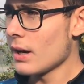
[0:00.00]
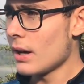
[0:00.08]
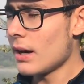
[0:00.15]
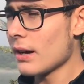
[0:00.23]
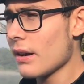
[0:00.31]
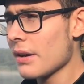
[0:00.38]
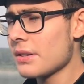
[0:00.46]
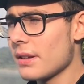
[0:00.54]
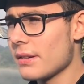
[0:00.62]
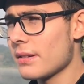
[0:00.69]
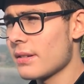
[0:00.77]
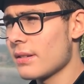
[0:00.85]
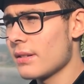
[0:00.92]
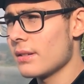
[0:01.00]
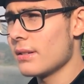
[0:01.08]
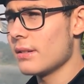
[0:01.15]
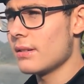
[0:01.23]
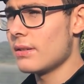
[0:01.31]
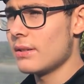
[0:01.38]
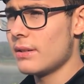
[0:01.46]
Arkadaşlar
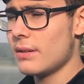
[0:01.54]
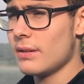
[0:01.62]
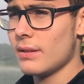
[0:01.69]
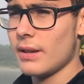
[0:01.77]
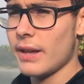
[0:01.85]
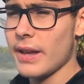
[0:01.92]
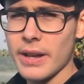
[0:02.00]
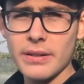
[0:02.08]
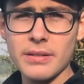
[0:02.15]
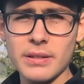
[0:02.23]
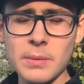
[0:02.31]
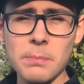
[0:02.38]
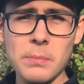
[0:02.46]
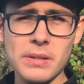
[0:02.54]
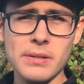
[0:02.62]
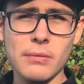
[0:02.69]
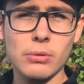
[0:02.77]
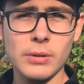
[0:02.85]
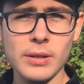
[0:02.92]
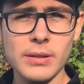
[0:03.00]
e, eğer ip misina
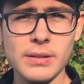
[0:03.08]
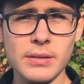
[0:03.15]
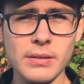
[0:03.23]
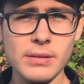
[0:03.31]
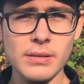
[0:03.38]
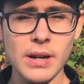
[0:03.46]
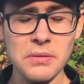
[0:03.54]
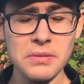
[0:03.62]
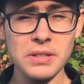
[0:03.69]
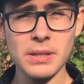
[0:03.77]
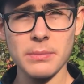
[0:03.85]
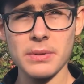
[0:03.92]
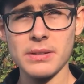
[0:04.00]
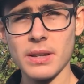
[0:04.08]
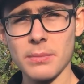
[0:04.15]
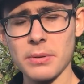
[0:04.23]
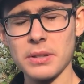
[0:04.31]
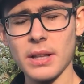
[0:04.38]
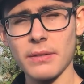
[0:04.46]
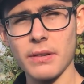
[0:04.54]
kullanırsanız atış eriminiz tabii
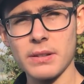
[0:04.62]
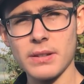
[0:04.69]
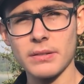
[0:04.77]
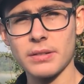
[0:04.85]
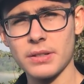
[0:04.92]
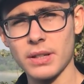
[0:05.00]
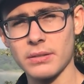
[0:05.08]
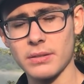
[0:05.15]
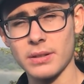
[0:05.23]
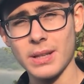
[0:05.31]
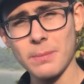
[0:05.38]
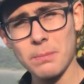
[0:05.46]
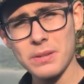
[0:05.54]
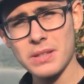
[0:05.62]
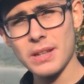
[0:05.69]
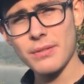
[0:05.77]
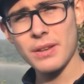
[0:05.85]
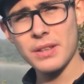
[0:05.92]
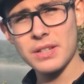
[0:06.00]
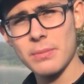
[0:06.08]
ki daha fazla artacaktır. İp misina
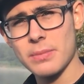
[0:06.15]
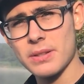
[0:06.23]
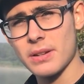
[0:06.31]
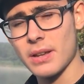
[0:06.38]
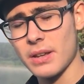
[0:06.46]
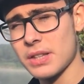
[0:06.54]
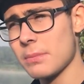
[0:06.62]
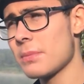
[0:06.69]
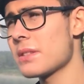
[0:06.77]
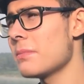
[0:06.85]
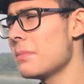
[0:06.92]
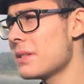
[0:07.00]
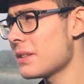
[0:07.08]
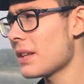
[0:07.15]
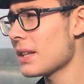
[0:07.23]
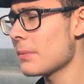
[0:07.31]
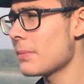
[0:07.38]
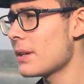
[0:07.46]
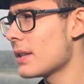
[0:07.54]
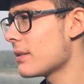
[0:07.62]
ve ince misina. İnce misina
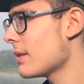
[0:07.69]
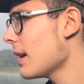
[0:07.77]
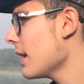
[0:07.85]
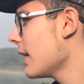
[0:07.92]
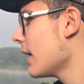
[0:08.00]
ile birlikte